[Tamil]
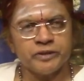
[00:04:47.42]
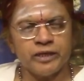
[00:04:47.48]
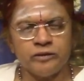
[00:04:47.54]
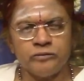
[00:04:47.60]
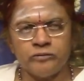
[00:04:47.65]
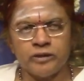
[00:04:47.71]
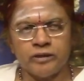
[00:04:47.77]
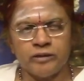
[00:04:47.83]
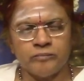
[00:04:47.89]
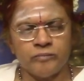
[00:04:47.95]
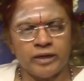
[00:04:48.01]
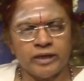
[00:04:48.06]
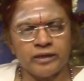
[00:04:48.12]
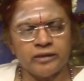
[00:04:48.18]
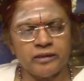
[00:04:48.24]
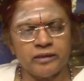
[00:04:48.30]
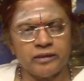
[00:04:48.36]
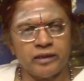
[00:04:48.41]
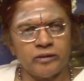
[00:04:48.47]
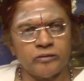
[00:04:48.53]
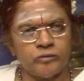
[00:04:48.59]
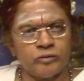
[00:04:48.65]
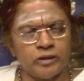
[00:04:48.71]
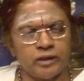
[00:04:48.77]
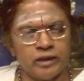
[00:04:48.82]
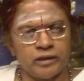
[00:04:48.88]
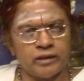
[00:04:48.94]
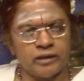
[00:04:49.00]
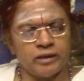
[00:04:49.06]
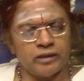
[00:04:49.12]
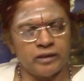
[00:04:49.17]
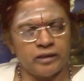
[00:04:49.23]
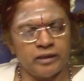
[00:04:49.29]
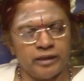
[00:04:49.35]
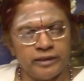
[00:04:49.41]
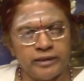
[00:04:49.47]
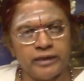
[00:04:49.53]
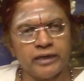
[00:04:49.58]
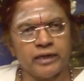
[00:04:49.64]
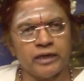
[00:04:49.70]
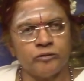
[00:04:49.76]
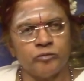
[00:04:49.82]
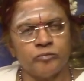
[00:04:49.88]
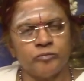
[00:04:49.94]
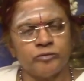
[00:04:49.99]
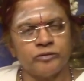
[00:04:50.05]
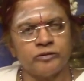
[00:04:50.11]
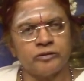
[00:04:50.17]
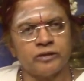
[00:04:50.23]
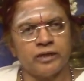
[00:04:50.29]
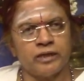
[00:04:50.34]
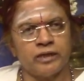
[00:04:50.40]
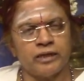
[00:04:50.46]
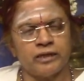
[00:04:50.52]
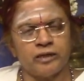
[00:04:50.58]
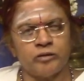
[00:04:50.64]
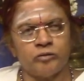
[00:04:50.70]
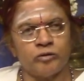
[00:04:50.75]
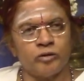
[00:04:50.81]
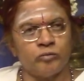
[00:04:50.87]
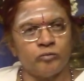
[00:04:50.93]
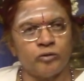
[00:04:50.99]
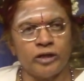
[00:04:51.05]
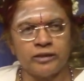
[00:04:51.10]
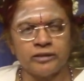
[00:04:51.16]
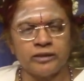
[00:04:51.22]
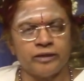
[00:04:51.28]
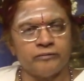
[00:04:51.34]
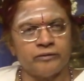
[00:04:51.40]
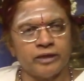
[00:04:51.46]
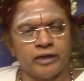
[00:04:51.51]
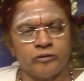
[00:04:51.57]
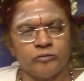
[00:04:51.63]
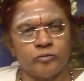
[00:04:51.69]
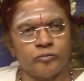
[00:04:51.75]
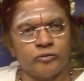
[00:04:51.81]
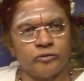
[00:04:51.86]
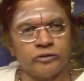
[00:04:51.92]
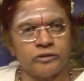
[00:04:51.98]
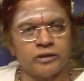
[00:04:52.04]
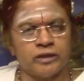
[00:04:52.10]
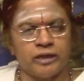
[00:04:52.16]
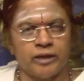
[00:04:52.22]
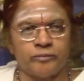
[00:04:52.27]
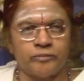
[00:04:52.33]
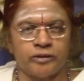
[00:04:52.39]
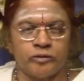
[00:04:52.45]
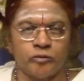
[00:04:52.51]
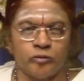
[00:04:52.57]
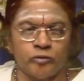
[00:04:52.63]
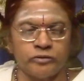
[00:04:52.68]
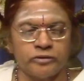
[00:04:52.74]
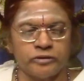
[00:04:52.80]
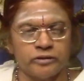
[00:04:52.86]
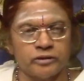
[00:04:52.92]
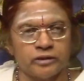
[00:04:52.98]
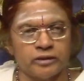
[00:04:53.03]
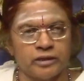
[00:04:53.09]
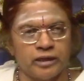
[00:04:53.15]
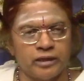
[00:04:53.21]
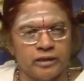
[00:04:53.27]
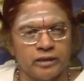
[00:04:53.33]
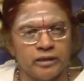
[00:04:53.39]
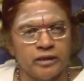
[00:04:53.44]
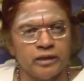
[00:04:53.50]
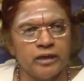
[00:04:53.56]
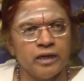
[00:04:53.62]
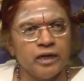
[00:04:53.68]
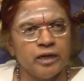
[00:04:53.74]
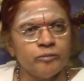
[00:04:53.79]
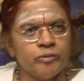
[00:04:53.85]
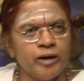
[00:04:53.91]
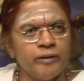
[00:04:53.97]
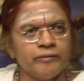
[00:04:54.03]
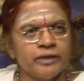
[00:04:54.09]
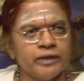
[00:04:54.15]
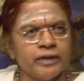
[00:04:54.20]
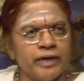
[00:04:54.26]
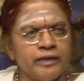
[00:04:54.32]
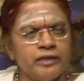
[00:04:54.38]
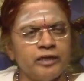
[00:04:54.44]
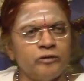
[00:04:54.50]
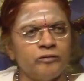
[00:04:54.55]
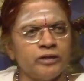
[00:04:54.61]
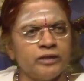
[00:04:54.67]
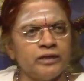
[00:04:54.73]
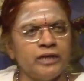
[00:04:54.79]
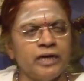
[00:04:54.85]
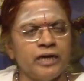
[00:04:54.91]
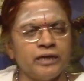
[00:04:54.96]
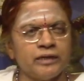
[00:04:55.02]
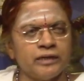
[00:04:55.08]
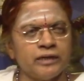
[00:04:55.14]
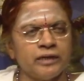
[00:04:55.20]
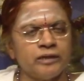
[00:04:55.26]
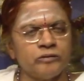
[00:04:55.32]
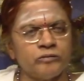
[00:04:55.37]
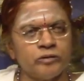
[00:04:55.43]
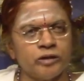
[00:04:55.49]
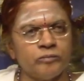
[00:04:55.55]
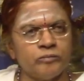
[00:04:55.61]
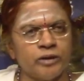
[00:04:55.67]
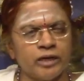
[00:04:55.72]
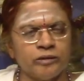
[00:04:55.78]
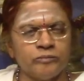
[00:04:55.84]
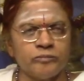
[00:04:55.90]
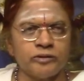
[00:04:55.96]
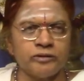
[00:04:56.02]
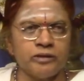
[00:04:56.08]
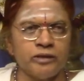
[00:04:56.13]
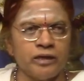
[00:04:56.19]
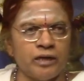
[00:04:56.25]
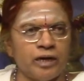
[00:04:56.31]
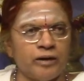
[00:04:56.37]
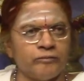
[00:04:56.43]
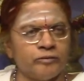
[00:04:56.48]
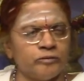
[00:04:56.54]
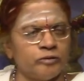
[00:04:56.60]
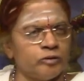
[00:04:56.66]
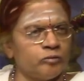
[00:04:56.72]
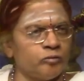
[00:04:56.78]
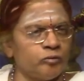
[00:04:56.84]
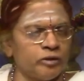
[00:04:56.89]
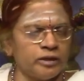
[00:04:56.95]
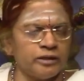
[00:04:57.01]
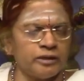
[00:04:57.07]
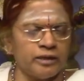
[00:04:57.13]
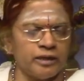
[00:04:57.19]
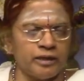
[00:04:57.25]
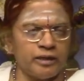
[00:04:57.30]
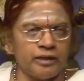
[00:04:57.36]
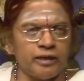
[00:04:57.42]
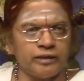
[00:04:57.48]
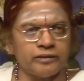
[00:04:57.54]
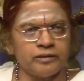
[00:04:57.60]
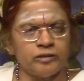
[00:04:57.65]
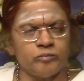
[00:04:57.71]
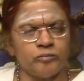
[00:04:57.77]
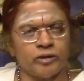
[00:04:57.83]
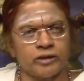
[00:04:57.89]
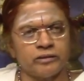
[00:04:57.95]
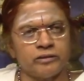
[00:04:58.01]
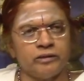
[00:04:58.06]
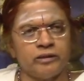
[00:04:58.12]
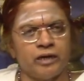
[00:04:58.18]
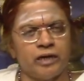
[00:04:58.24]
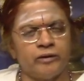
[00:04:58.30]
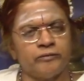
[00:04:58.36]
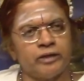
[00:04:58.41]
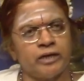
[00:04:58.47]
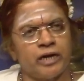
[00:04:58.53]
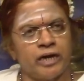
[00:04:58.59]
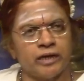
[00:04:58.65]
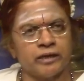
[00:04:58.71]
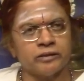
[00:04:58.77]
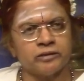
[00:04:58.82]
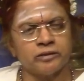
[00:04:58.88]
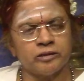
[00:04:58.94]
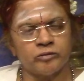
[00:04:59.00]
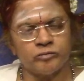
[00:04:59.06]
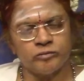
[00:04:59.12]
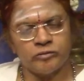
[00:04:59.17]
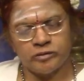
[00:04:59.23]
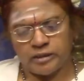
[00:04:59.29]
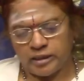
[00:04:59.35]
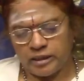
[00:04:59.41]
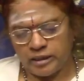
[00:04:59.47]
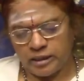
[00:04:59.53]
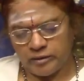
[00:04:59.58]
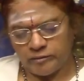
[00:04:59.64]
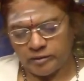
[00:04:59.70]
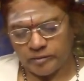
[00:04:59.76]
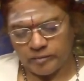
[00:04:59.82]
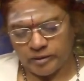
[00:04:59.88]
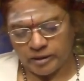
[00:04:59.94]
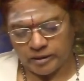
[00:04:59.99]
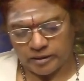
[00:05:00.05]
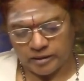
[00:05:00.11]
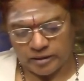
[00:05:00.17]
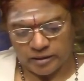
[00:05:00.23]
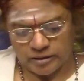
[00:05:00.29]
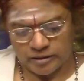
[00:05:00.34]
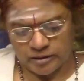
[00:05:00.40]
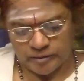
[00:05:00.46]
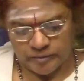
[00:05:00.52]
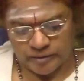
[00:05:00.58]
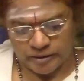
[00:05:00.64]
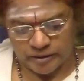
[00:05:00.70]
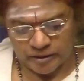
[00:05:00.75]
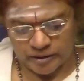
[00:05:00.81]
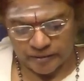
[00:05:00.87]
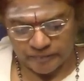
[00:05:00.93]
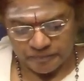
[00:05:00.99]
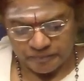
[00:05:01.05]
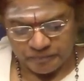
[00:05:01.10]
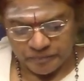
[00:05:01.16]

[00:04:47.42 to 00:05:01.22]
என்னுடைய மனதில் உண்டான எண்ணங்களை அவன் புரிஞ்சுக்கலை என்னுடைய உடல் தேவைகளை அவன் புரிஞ்சுக்கலை அப்படின்னு கோச்சிட்டு இருந்தேன் இப்போ அவனை கண்ட உடனே என்னுடைய மனம் வந்து அவனுடைய குறை எல்லாத்தையும் மறந்து அவனை ஆறத்தழுவதிலே கவனமாக இருக்கிறது அப்படிங்கிறார்